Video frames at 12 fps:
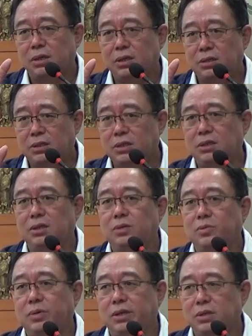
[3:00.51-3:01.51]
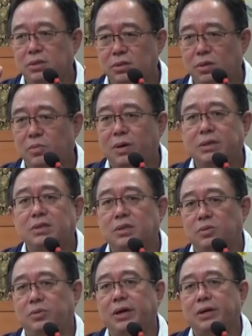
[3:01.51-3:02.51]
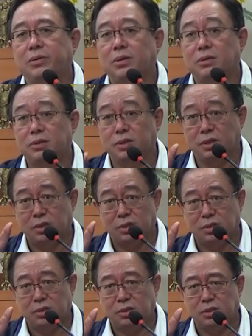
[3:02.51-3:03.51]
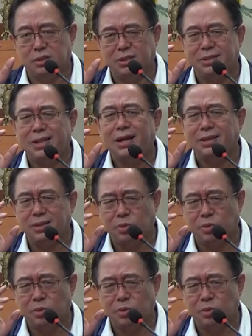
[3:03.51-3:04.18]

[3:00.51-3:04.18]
你这一个月你就要完成月这个紫金大单，